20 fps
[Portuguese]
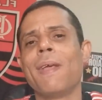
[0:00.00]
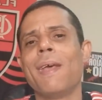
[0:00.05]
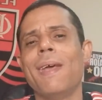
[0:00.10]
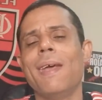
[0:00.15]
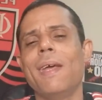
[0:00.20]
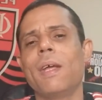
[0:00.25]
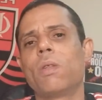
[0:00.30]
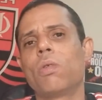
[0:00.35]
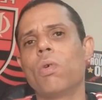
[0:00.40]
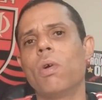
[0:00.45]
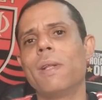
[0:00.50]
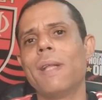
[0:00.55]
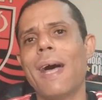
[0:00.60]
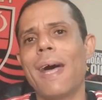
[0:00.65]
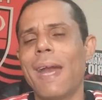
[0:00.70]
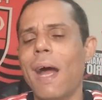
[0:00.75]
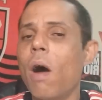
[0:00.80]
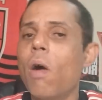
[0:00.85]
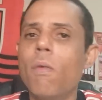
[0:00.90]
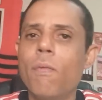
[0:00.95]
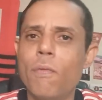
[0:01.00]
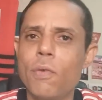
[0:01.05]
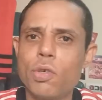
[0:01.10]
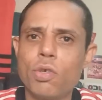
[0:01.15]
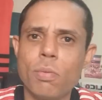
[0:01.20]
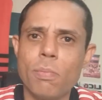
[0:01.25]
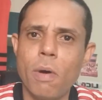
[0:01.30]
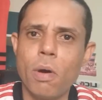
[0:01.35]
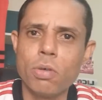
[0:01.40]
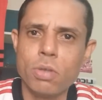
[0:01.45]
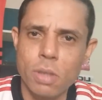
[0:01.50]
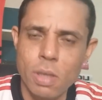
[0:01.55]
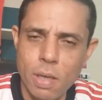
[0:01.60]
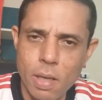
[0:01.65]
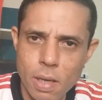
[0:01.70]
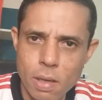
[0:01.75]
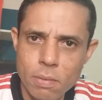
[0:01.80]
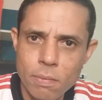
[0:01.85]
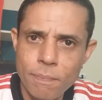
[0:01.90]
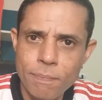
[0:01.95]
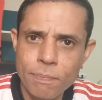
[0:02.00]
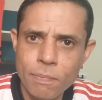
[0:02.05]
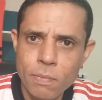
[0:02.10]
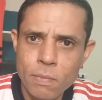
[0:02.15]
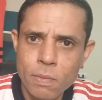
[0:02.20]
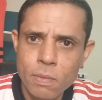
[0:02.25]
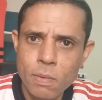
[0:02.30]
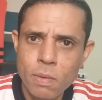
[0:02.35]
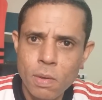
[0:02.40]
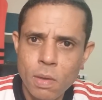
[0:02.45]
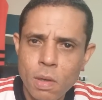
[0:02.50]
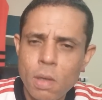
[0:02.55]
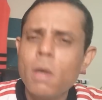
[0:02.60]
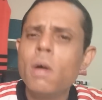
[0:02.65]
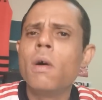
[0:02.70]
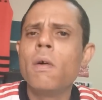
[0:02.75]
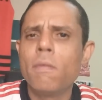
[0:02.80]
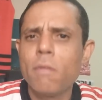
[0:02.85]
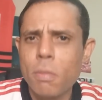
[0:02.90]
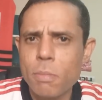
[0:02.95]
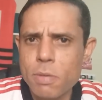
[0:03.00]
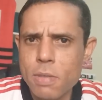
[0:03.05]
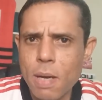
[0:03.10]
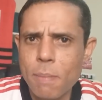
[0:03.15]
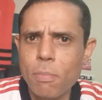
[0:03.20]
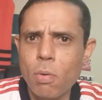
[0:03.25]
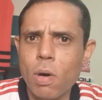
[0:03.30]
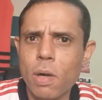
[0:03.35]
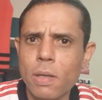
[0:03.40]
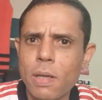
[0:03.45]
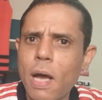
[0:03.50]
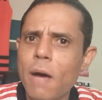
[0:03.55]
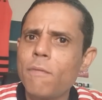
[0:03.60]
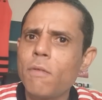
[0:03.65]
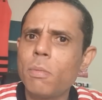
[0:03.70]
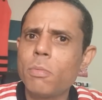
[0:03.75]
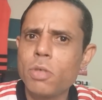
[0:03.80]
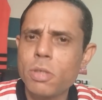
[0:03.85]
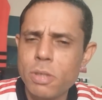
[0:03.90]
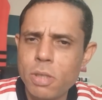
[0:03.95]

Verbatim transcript: retornará ao futebol chileno. Vamos abordar, vamos